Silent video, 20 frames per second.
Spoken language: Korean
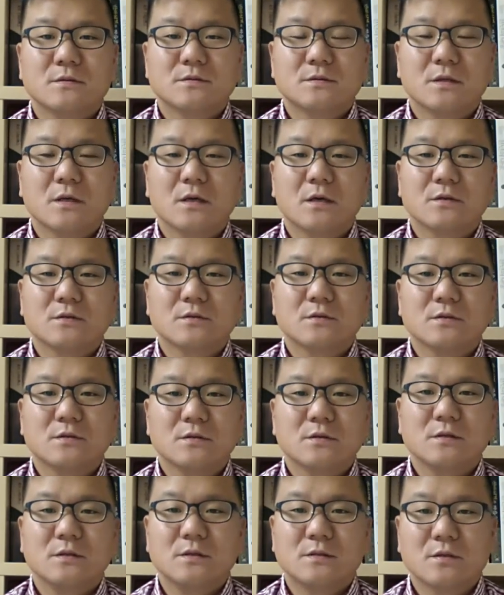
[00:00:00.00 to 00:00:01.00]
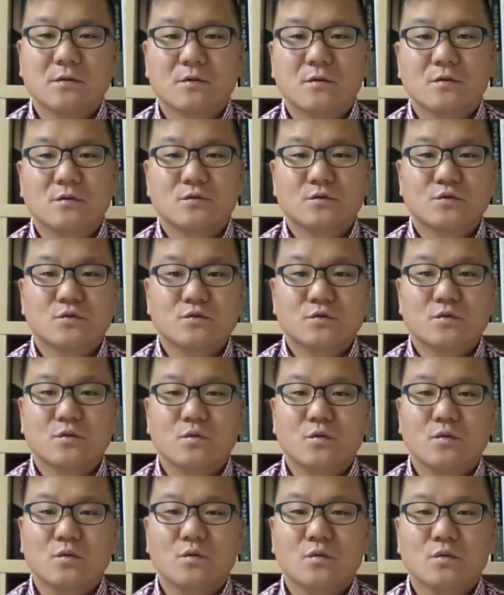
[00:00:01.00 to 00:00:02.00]
제가 있었던 그
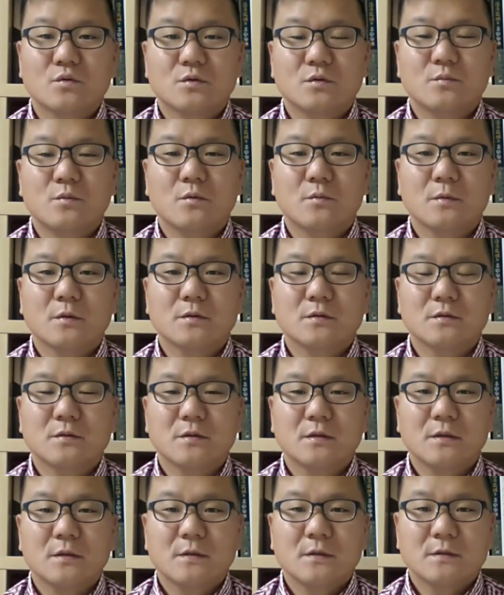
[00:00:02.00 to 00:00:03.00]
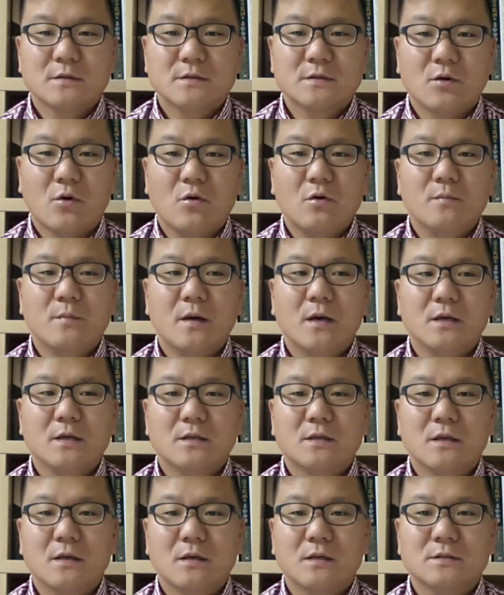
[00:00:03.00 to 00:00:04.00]
숙소를 보면은 얼마
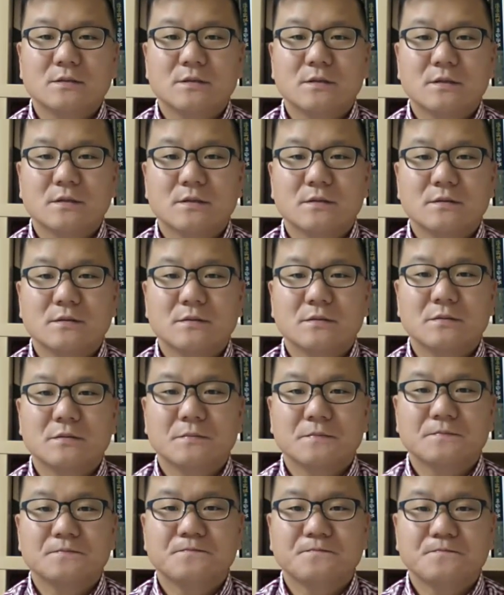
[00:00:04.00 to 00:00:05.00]
있다가 이제 그,